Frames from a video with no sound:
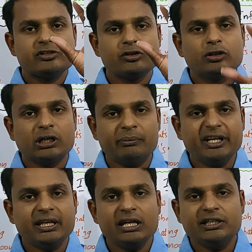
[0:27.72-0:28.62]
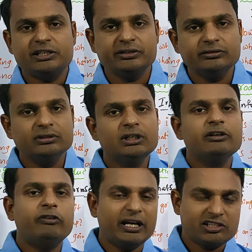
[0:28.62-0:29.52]
సో కమ్యూనికేటివ్
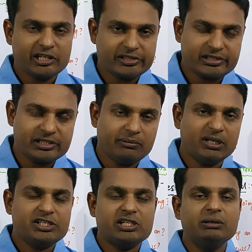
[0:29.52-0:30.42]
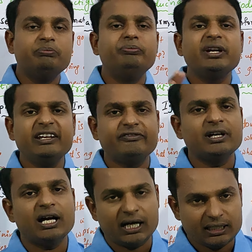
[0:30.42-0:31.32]
ఫంక్షన్స్కు సంబంధించి
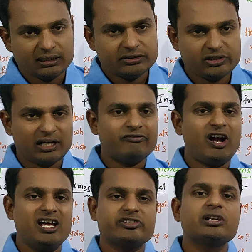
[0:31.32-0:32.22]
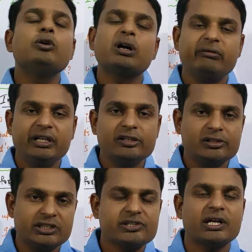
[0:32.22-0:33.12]
బ్రీఫ్గా చాలా ఫాస్ట్గా ఒక
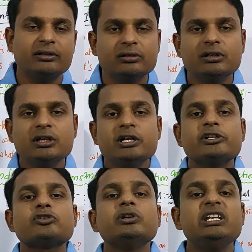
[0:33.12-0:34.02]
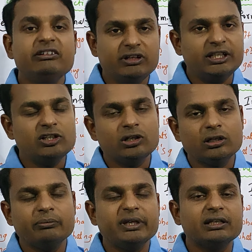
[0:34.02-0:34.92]
వీడియో చేశాను సో ఈ
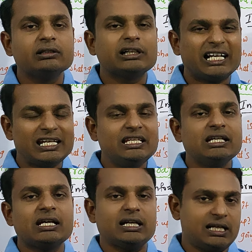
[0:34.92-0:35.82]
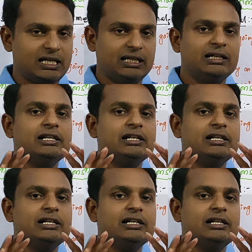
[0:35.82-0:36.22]
వీడియోలో మీకు క్లియర్గా